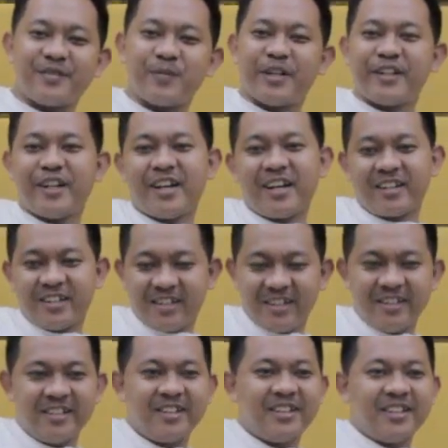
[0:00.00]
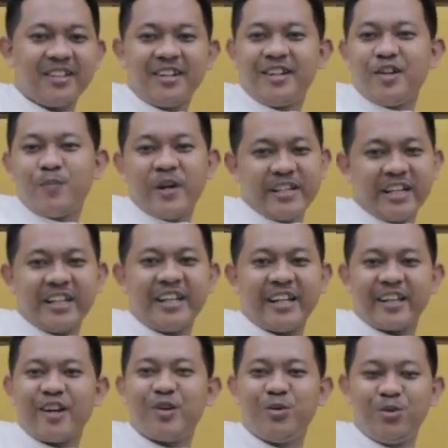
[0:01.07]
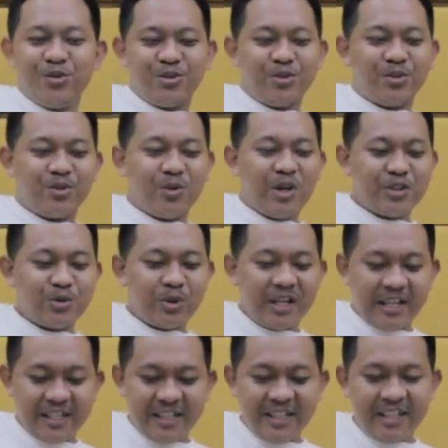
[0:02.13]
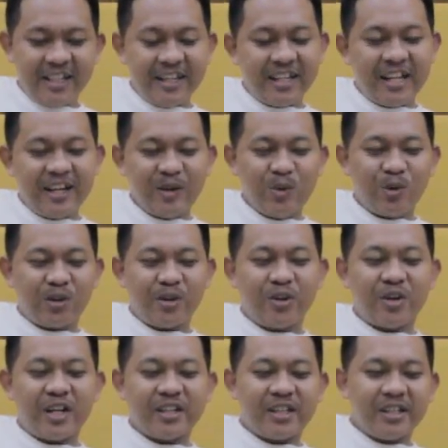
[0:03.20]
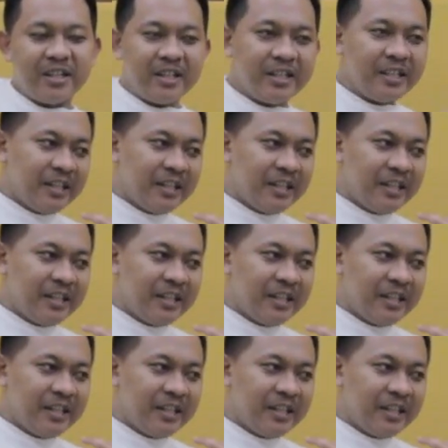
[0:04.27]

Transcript: Banyak banyak lirik yang gua, su gua suka di lagu keroyokan ini.